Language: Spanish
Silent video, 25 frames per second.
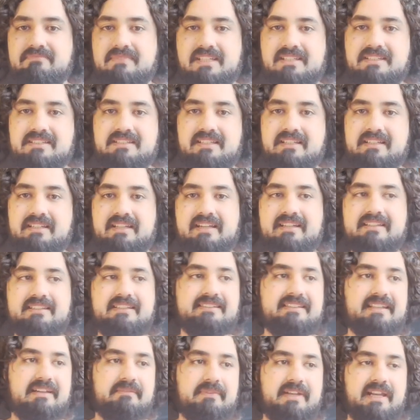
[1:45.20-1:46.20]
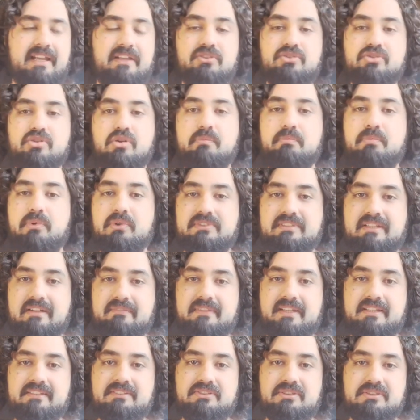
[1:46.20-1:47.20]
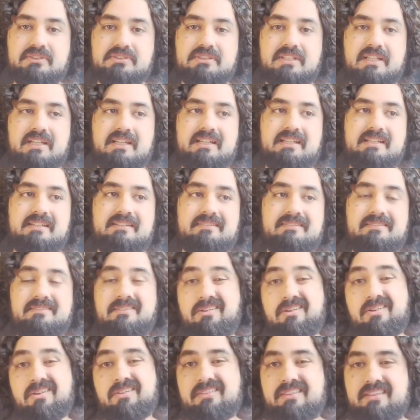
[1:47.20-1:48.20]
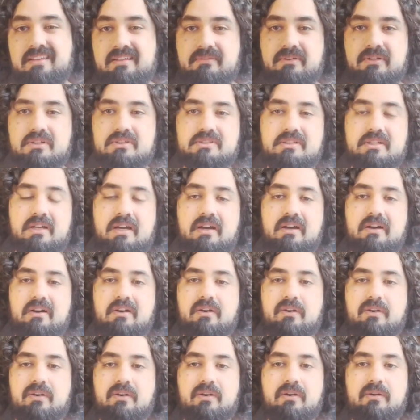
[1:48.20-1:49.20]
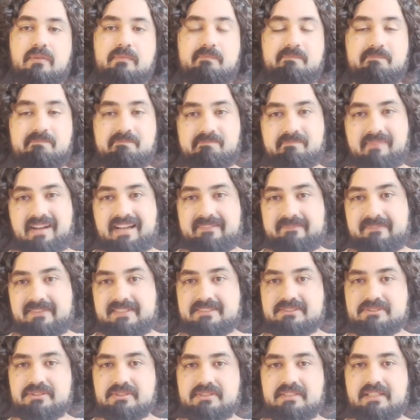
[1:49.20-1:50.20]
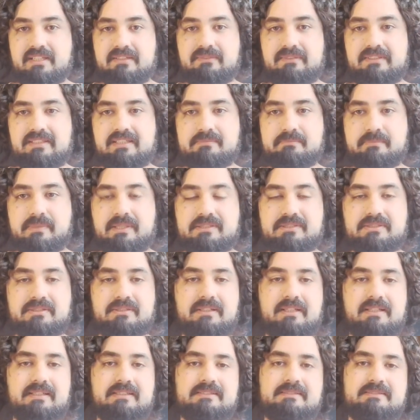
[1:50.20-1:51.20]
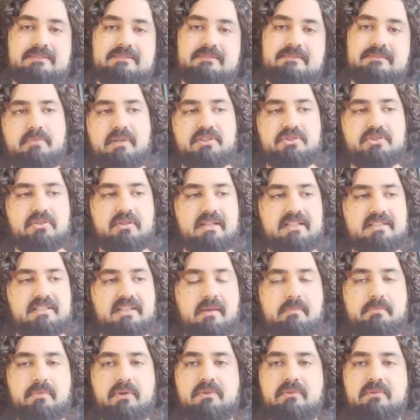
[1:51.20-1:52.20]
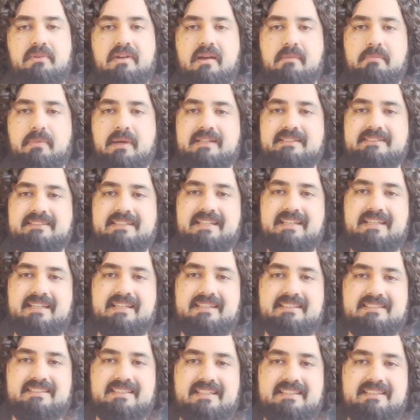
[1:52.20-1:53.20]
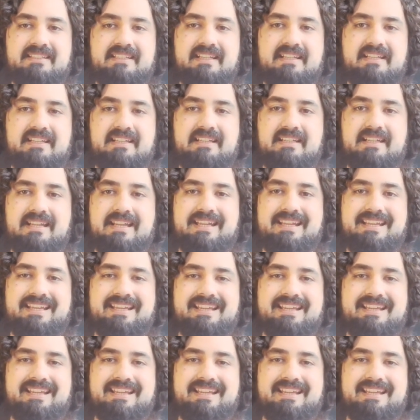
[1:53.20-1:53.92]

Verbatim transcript: designar determinados comportamientos nocivos o mal vistos de algunas personas. Personas que por una parte se tienen